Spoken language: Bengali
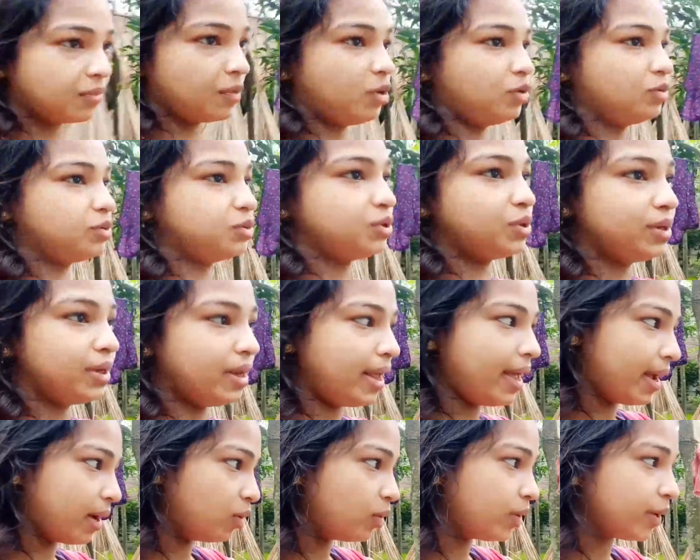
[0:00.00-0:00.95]
ওর জন্য
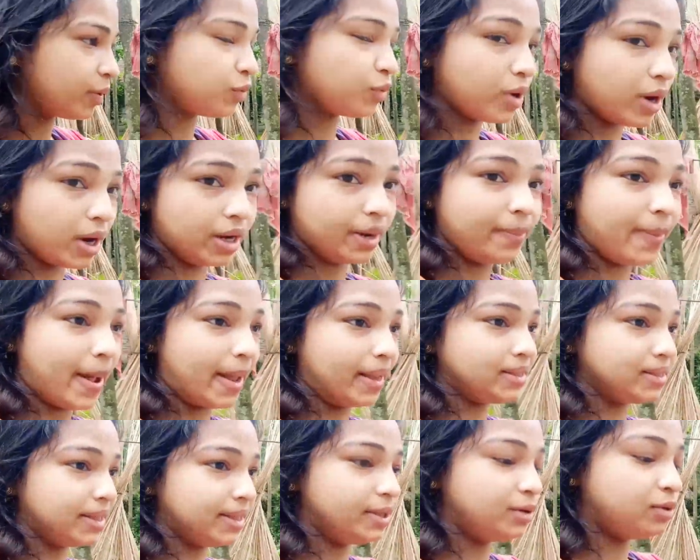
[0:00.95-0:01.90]
এখন একটুখানি
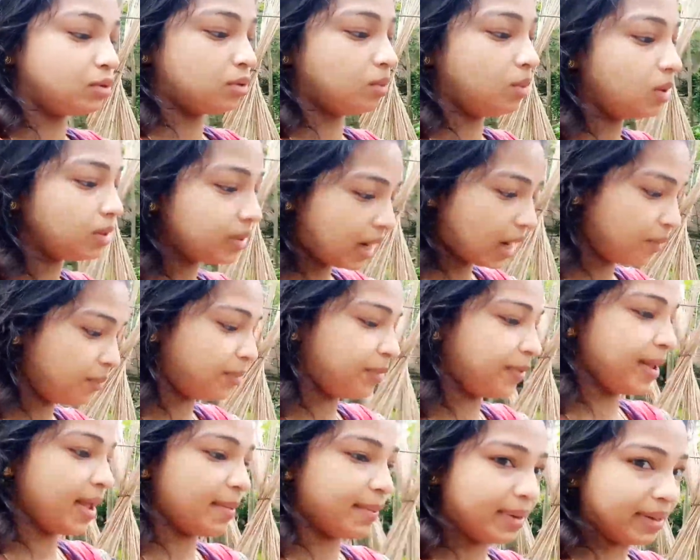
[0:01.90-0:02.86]
পাইচারি করব তারপরে
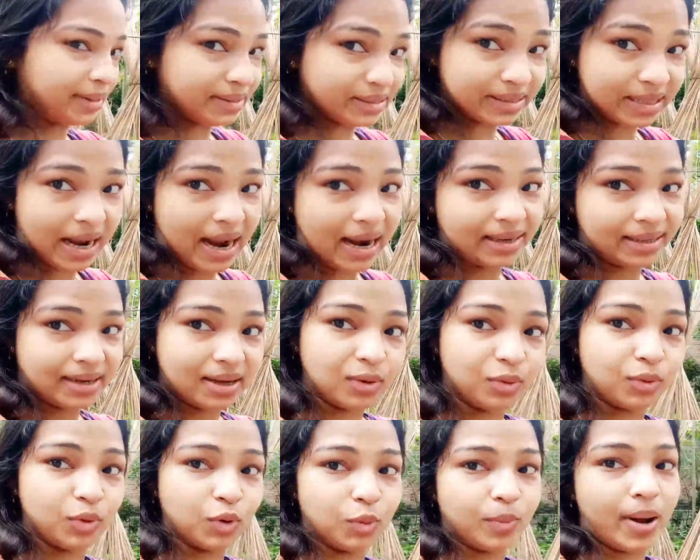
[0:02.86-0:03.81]
আবার চা
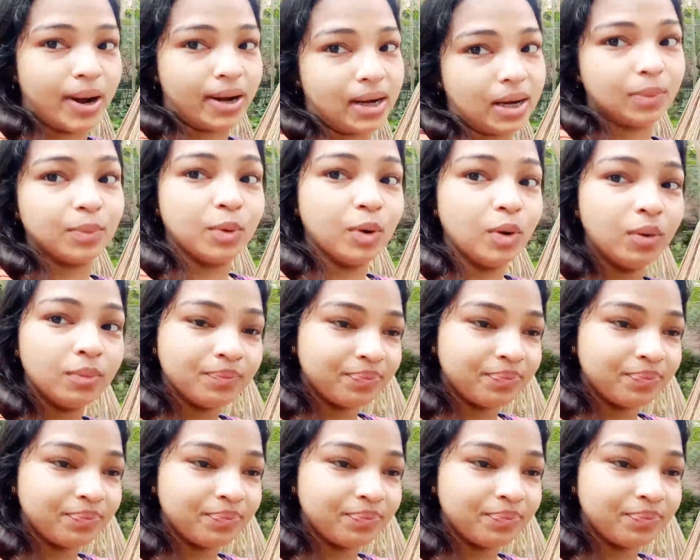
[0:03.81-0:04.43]
টাগুলো বানাবো